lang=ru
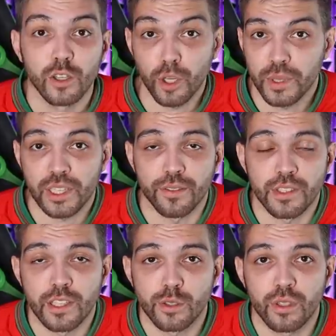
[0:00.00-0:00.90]
Кроме этого, в
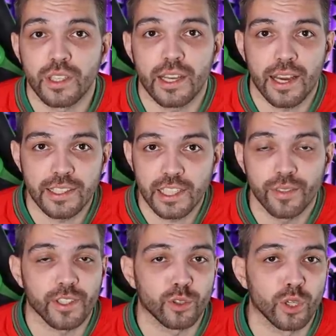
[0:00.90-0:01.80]
селекционный
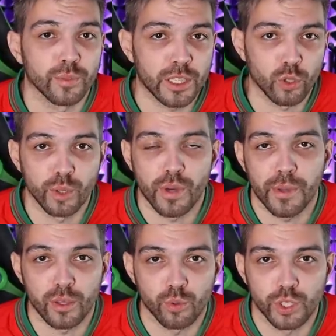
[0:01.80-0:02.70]
отдел, в котором на тот
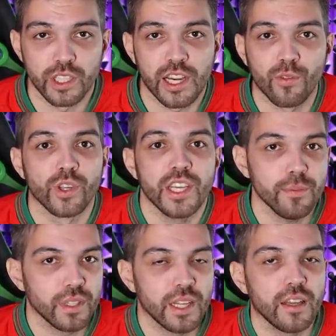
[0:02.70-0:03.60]
момент уже никого
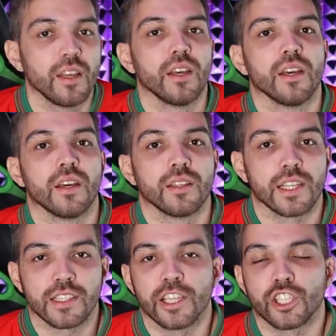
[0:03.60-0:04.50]
не было,
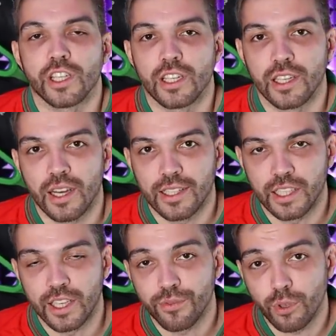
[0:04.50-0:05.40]
назначили
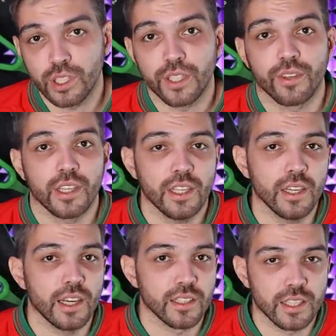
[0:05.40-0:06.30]
Андрея Федорова
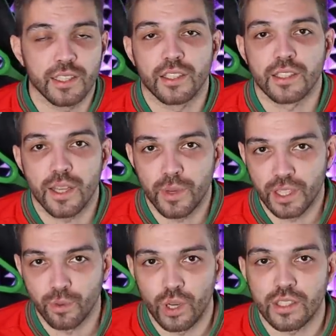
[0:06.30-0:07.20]
и Александра
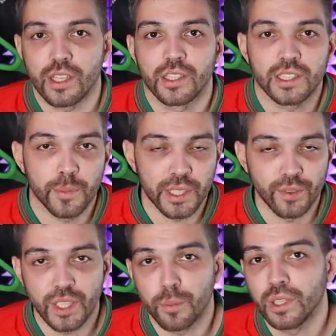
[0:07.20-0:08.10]
Самедова. У Александра
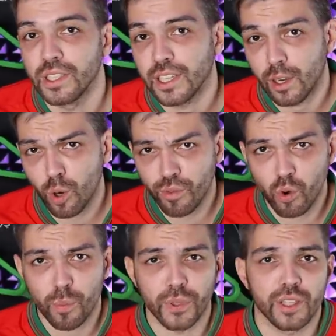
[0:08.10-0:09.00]
Самедова не было никакого
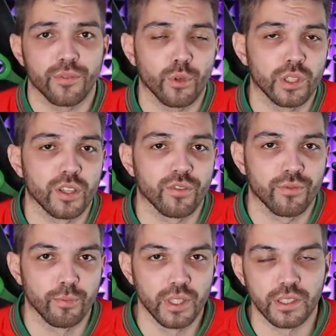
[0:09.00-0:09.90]
опыта, Федоров
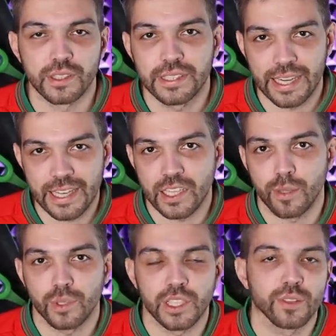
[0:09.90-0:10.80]
был
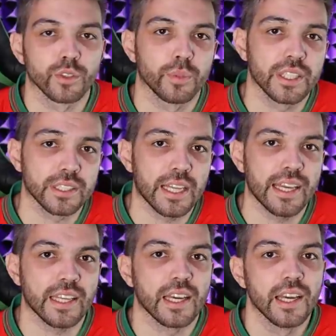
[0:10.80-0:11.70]
тренером где-то в
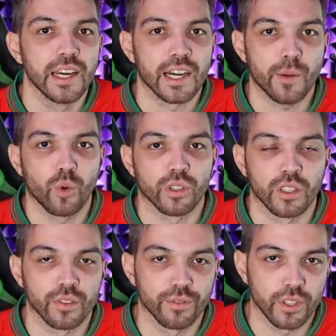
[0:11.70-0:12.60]
Узбекистане,
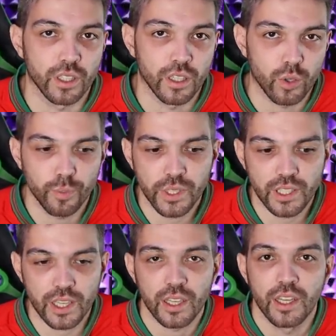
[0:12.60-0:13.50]
работал в
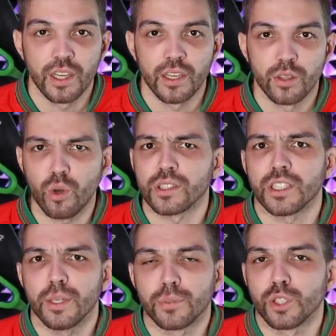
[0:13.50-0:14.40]
Рубине, ну а
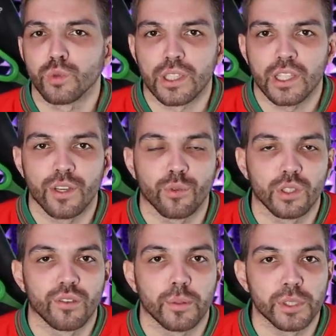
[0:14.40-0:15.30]
затем почему-то Андрея
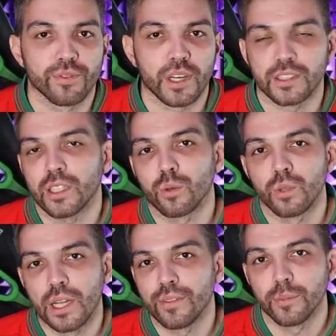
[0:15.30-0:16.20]
Федорова вообще в Казанку
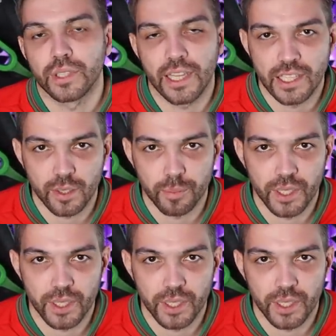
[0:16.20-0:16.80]
главным тренером